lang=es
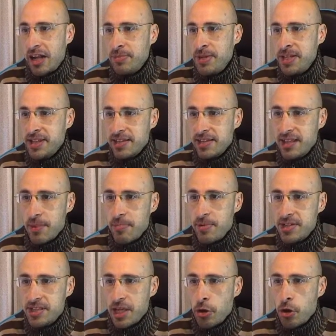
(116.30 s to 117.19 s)
Las vistas
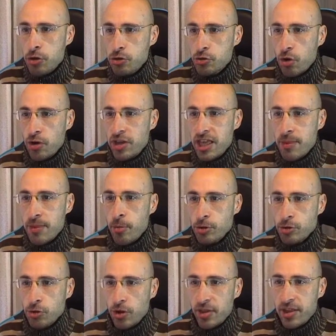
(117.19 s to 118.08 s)
del misterioso y
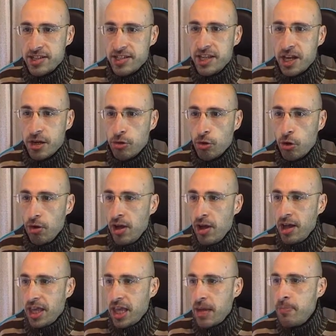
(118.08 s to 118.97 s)
hermoso desierto